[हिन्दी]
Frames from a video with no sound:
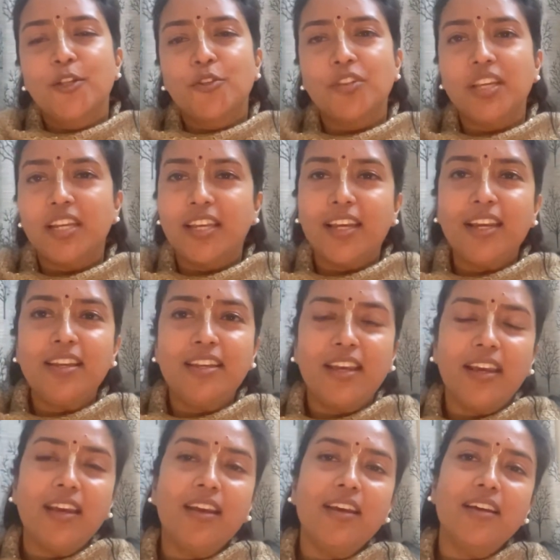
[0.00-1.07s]
तो देखिए
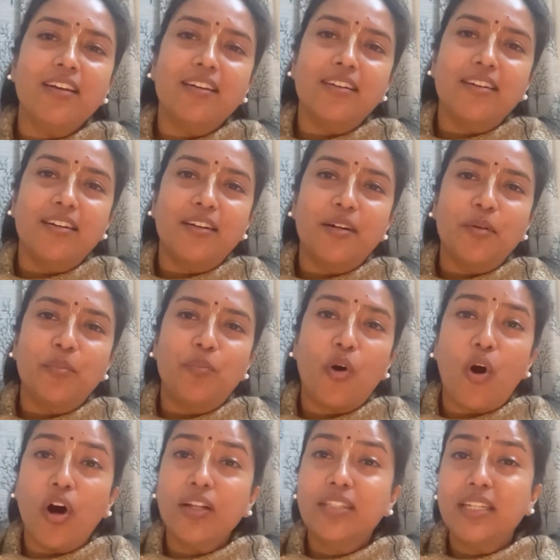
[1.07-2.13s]
ये
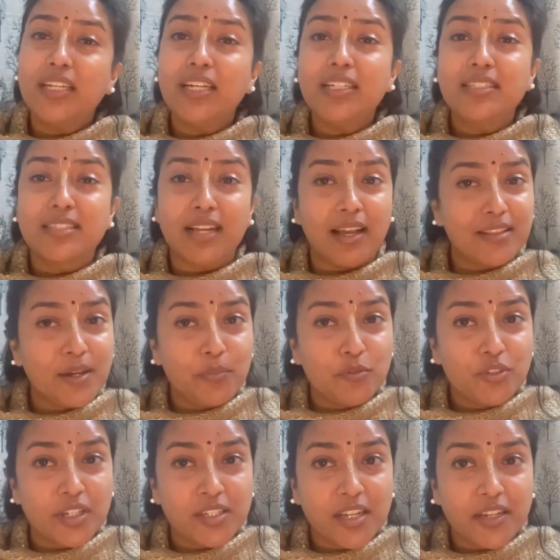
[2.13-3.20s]
बहुत ही ज़्यादा
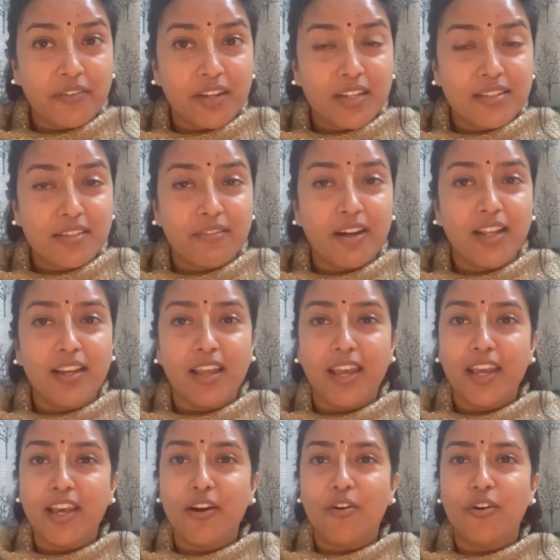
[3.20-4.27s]
पूछा जाने वाला सवाल
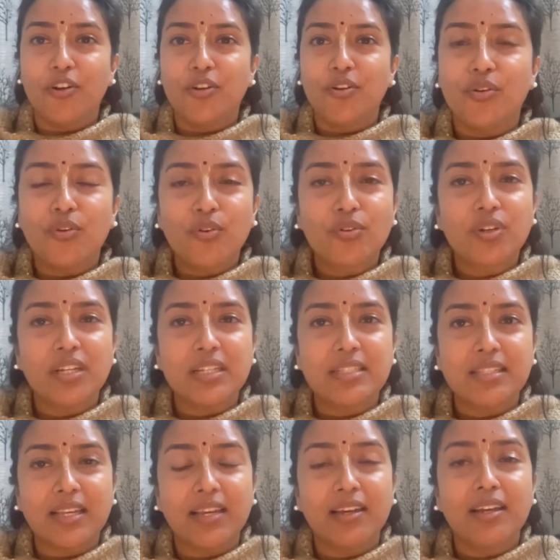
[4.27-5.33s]
है और लोग
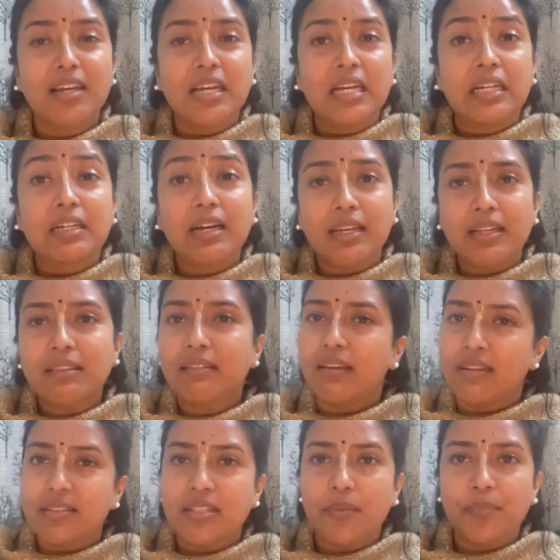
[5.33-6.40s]
इसे गलत
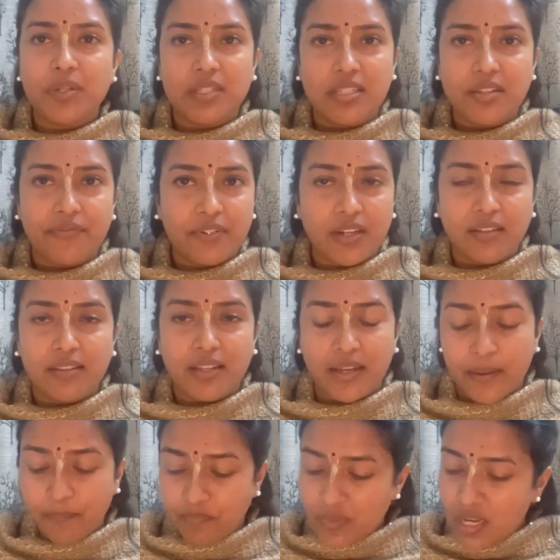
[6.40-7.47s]
तरह से परसीव करते
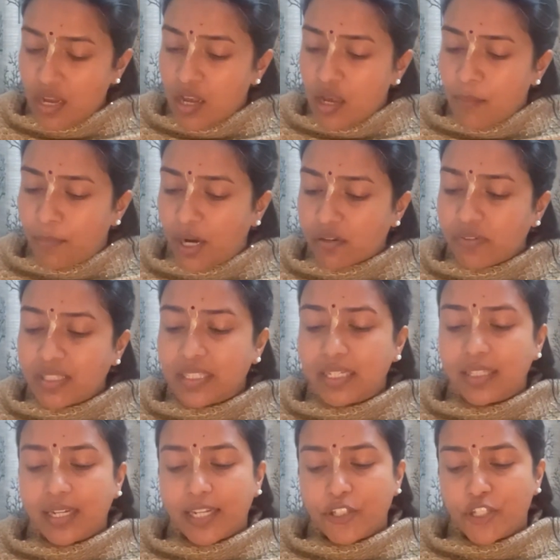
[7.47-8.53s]
हैं भगवत
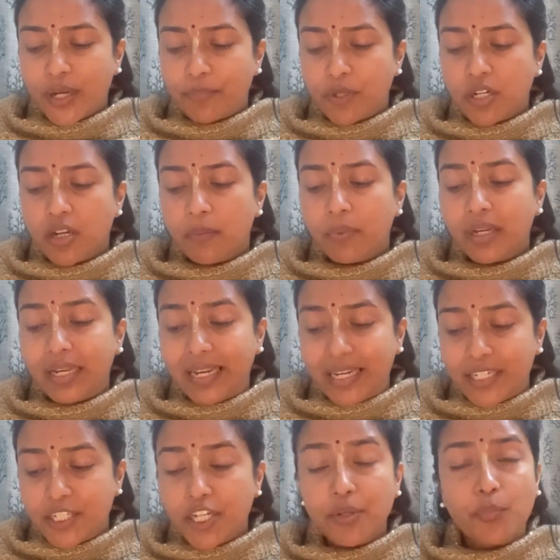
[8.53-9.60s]
गीता के चैप्टर नंबर
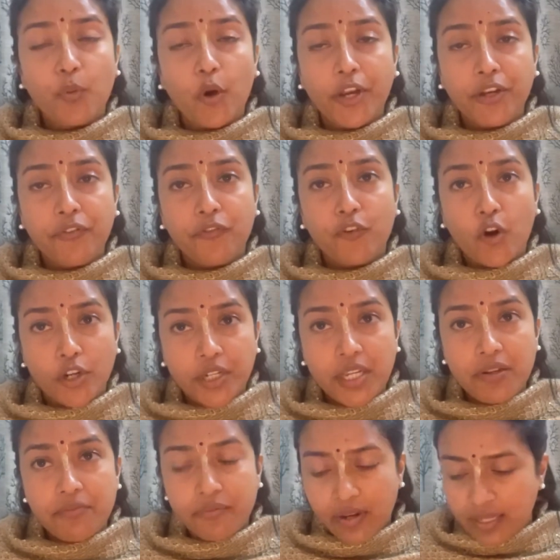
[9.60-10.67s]

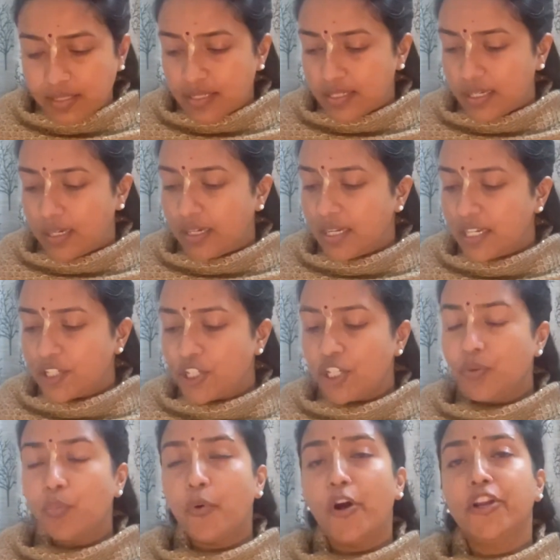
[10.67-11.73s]
18.41 से
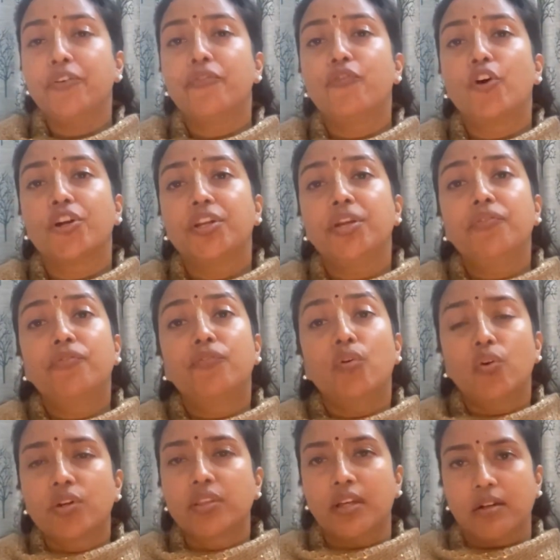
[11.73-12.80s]

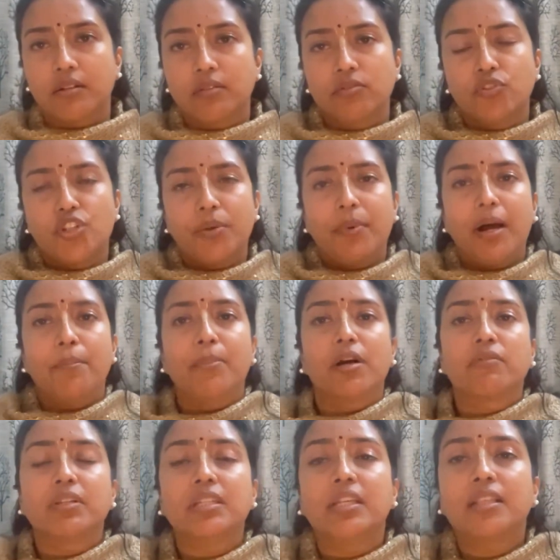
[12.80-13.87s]
18.44 तक जब आप
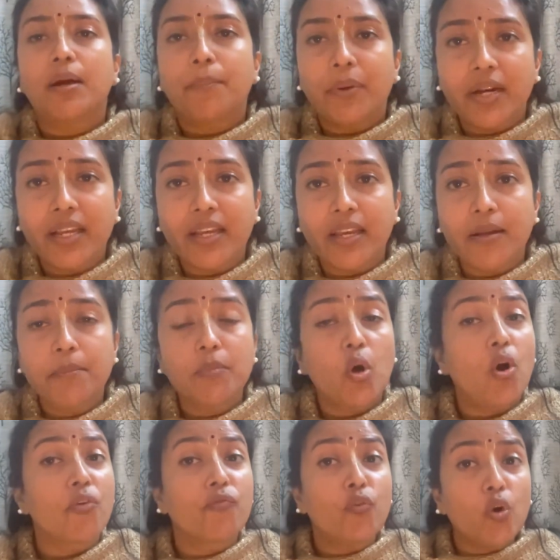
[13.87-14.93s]
भगवत गीता पढ़ेंगे
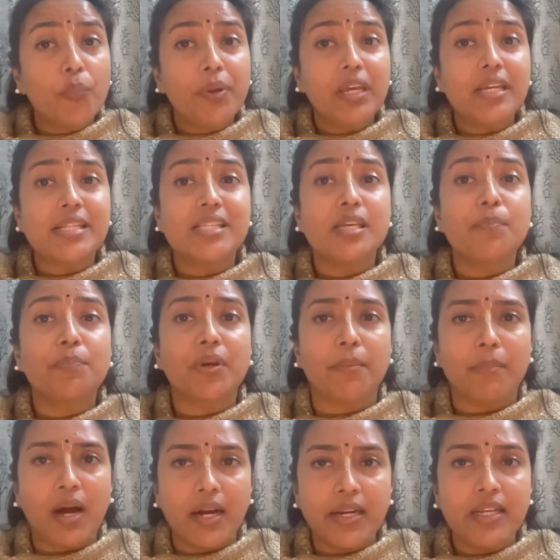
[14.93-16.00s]
और वो भी किसी
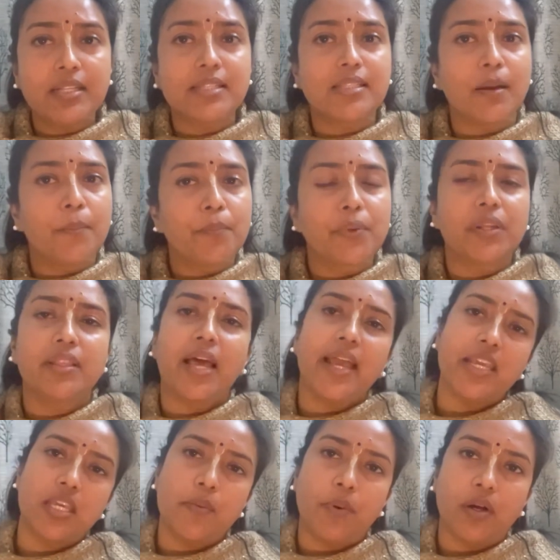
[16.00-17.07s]
प्रमाणिक संप्रदाय
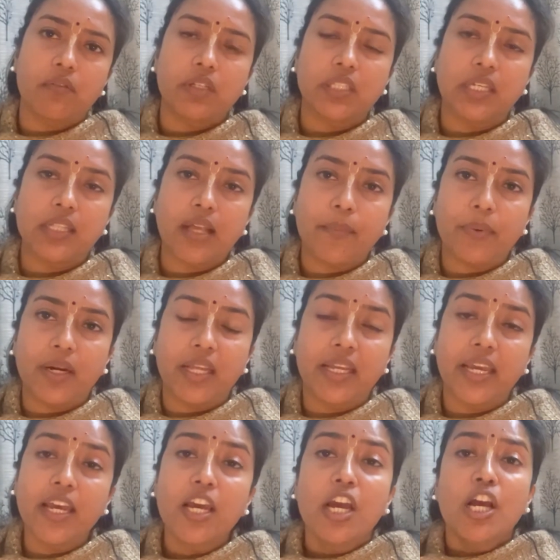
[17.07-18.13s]
की भगवत गीता
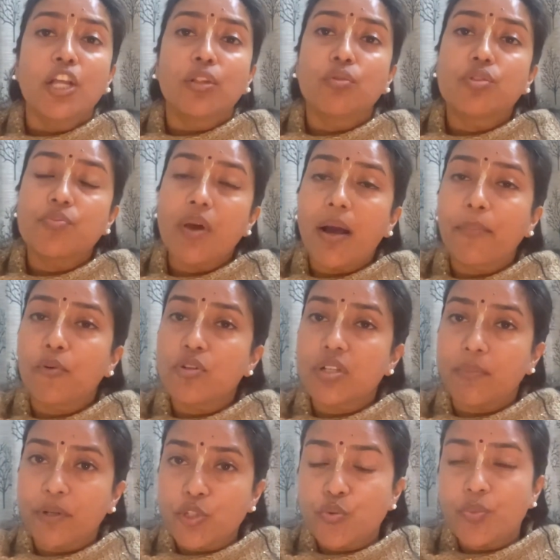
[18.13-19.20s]
पढ़ेंगे तो उसमें आपको
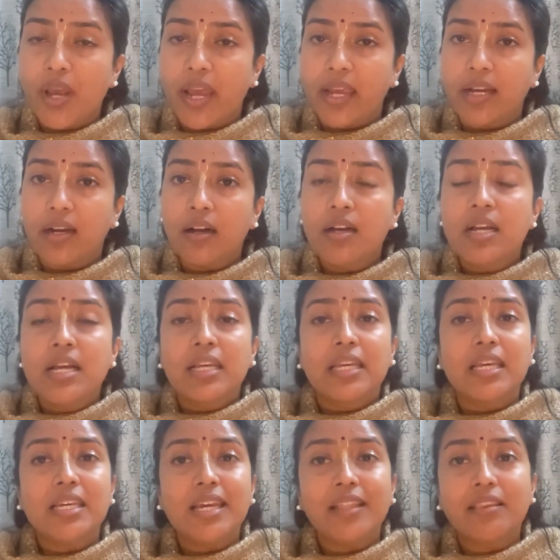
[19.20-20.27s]
समझ में आएगा
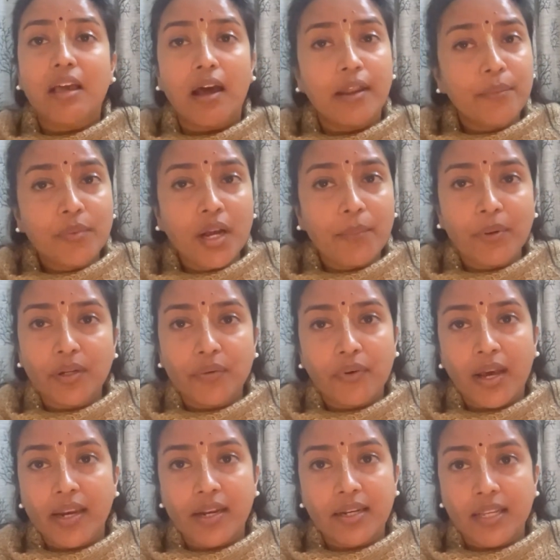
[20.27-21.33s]
कि ये धर्म का
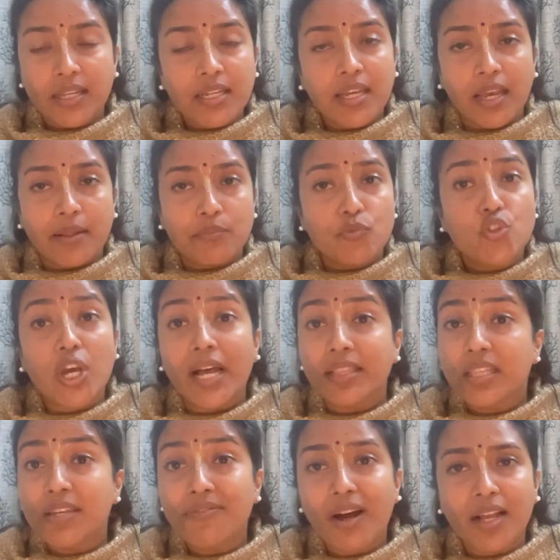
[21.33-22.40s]
बंटवारा नहीं है
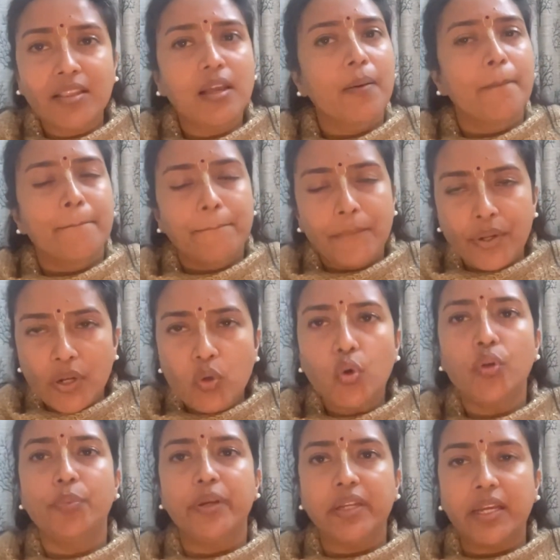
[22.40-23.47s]
जातिवाद
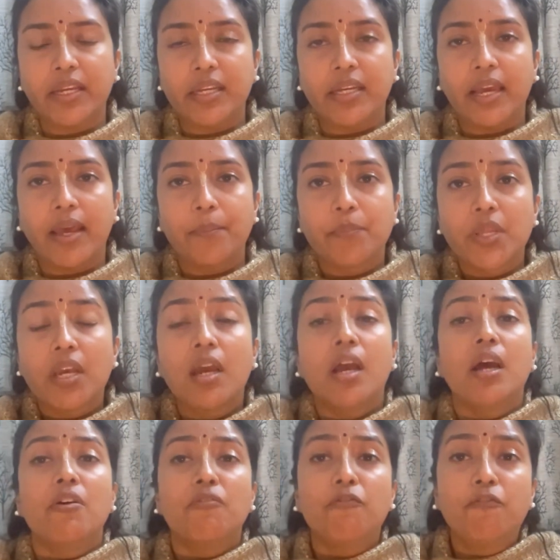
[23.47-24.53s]
बिल्कुल भी नहीं है
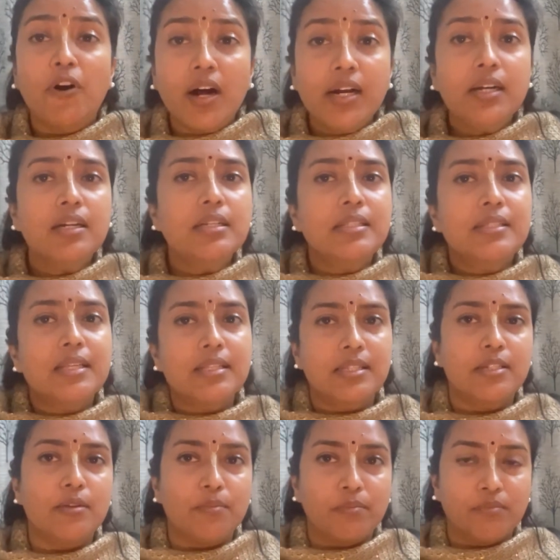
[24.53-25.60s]
वर्ण
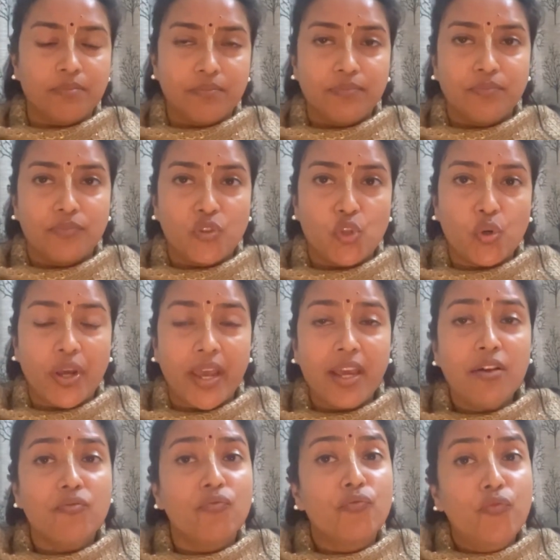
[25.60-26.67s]
सिस्टम जो है
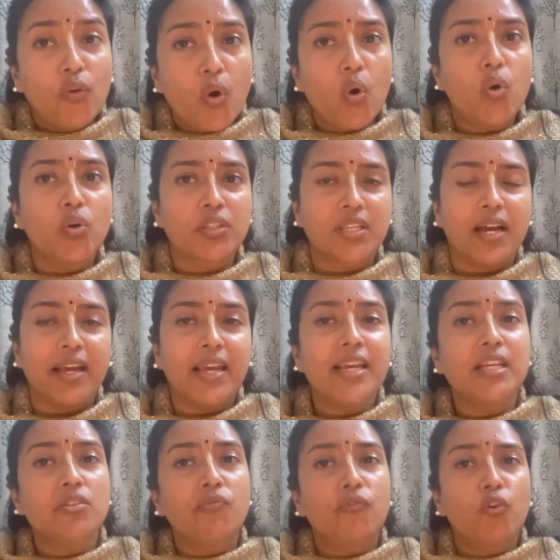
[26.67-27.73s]
वो होता है
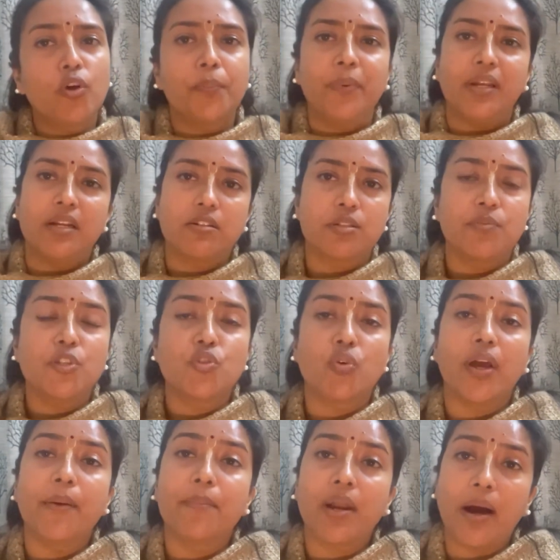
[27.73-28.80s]
इन फोर पिलर्स में जो
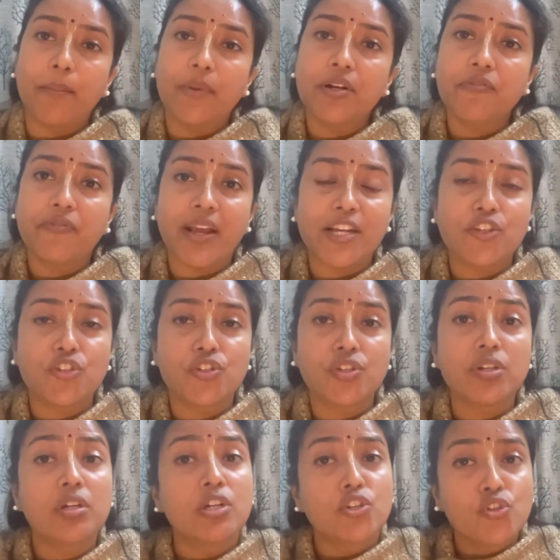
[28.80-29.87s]
है ब्राह्मण
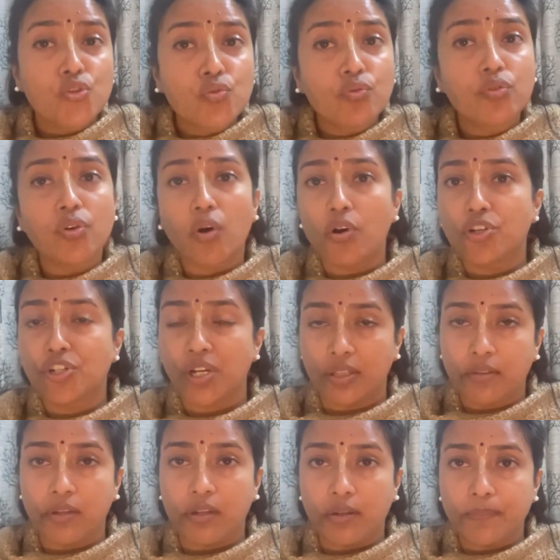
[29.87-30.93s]
वैश्य शूद्र और
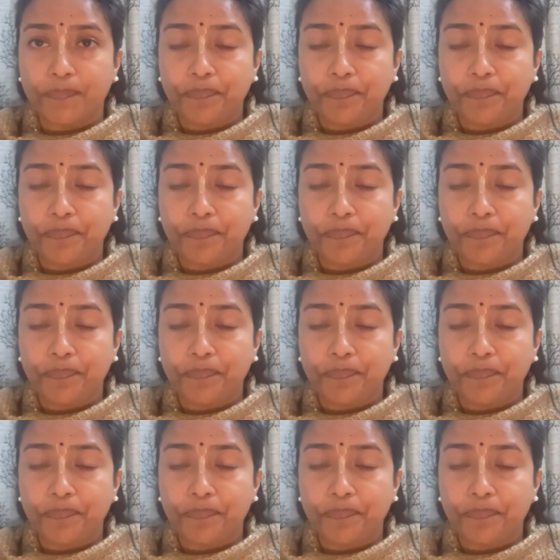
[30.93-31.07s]
क्षत्रिय